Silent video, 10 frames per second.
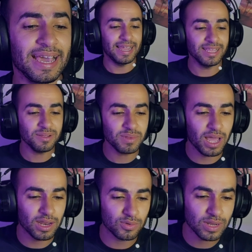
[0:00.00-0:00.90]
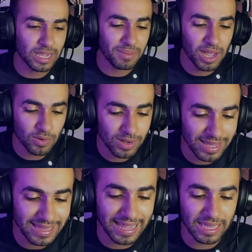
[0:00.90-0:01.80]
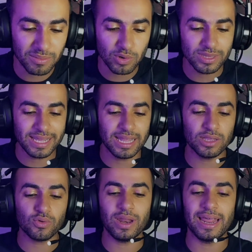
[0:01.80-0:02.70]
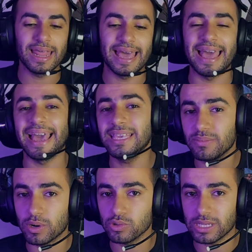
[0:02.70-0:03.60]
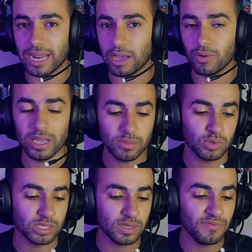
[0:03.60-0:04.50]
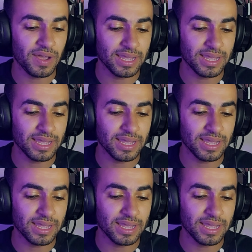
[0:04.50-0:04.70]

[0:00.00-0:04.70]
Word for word: خلينا نبدا على طول يا جماعه كل اللي احنا هنعمله ان احنا هندخل على اي براوزر او اي متصفح